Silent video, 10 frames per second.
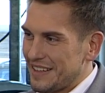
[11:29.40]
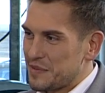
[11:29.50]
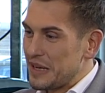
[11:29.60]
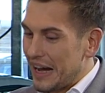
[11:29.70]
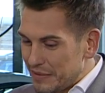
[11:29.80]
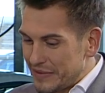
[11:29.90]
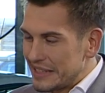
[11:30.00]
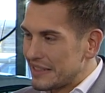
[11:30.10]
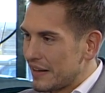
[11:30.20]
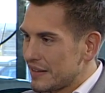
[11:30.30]
Jasmin Hahn,
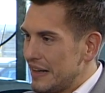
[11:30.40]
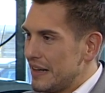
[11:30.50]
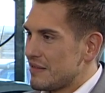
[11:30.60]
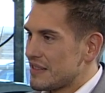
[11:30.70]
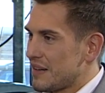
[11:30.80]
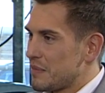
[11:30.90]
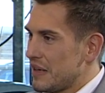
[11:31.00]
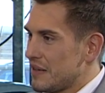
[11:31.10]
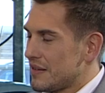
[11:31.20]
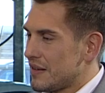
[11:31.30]
vielen Dank. Was sagt
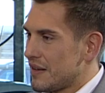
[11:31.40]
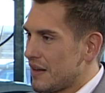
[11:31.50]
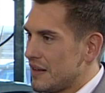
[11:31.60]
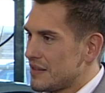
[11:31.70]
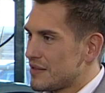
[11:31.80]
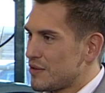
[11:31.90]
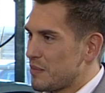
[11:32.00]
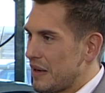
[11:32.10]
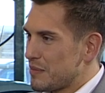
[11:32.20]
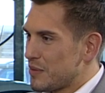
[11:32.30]
man? Äh, Hals- und
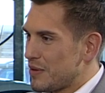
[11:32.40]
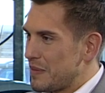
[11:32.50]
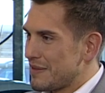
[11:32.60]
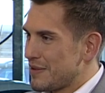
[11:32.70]
Beinbruch bei der